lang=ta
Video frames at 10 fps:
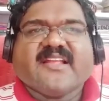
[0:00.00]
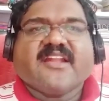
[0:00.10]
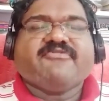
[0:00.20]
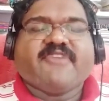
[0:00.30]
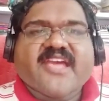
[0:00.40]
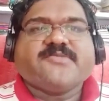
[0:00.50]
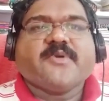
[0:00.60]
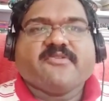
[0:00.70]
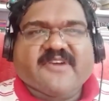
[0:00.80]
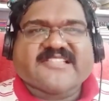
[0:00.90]
கிட்டத்தட்ட
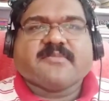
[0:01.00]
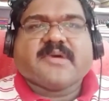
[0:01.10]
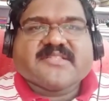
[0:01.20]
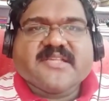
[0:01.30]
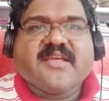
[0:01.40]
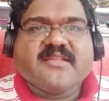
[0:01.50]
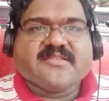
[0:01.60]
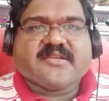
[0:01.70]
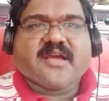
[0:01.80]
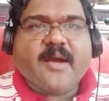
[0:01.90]
ஃபேஸ்புக் வசமாக
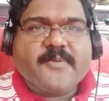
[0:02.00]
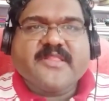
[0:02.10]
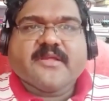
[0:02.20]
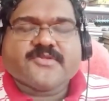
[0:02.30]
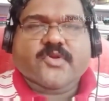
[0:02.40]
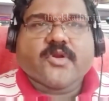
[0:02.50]
சிக்கிருச்சு அப்படின்னு தான்